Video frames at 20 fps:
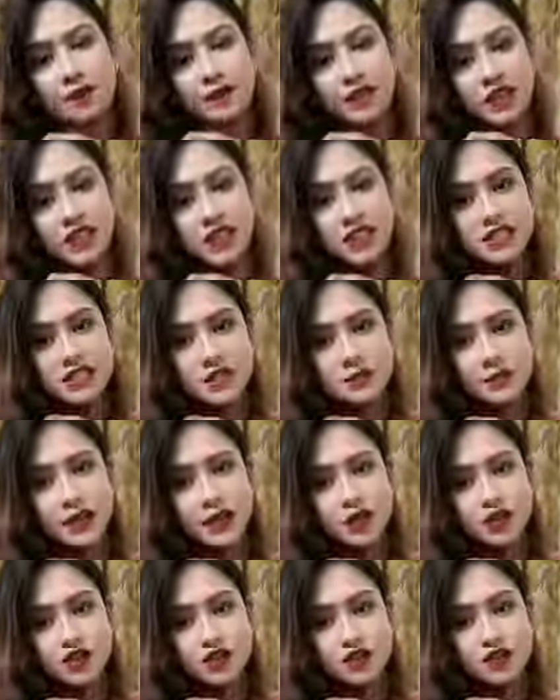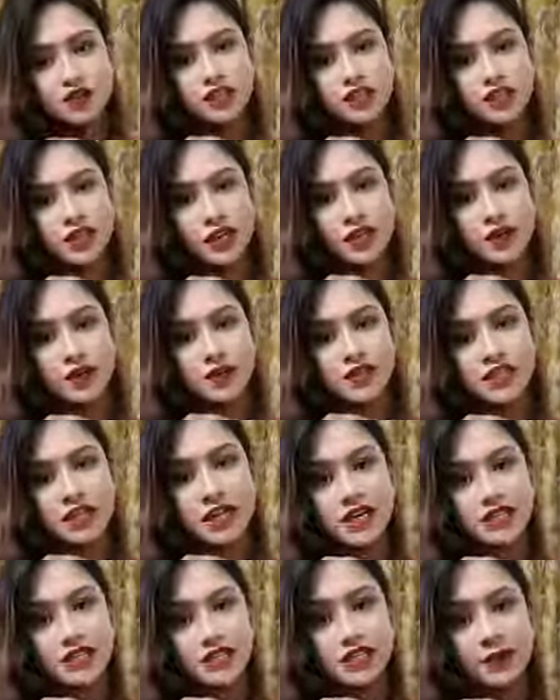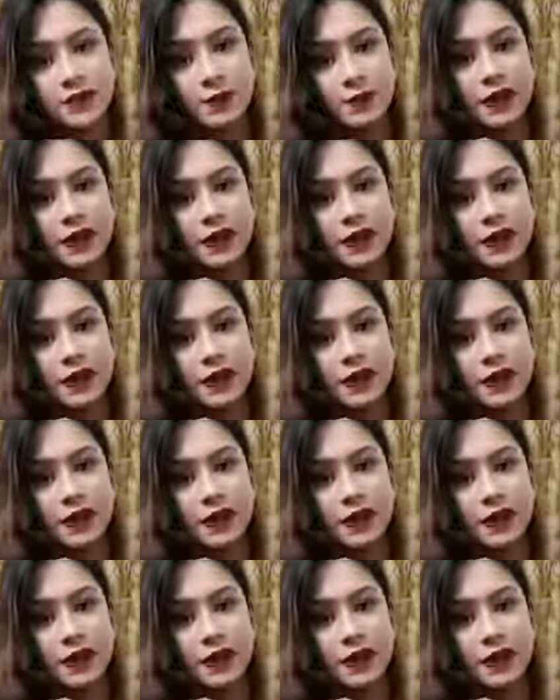ঠিক আছে বারোশো ত্রিশ টাকা হচ্ছে এই জিনিসটা